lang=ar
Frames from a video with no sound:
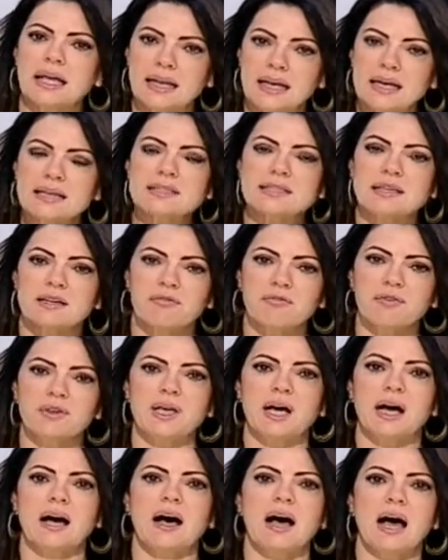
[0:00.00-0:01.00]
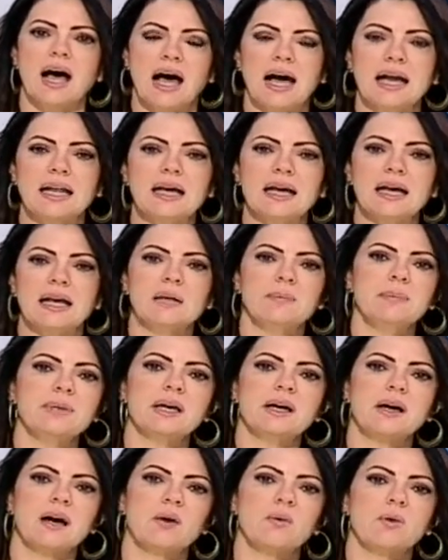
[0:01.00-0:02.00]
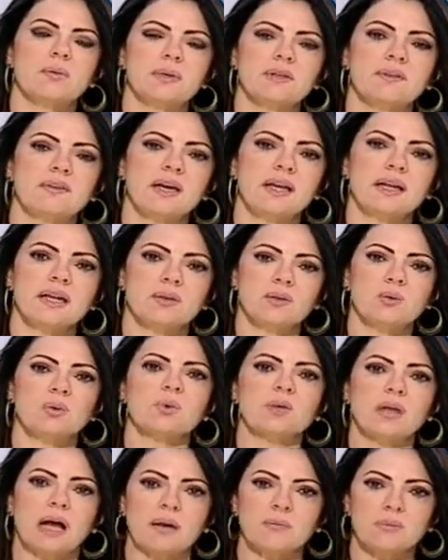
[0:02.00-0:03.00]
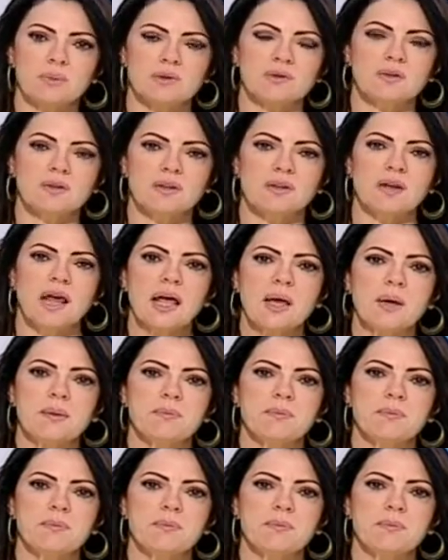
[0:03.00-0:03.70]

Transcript: ناثر فيها على البيئه وبالتالي نكون عم نضر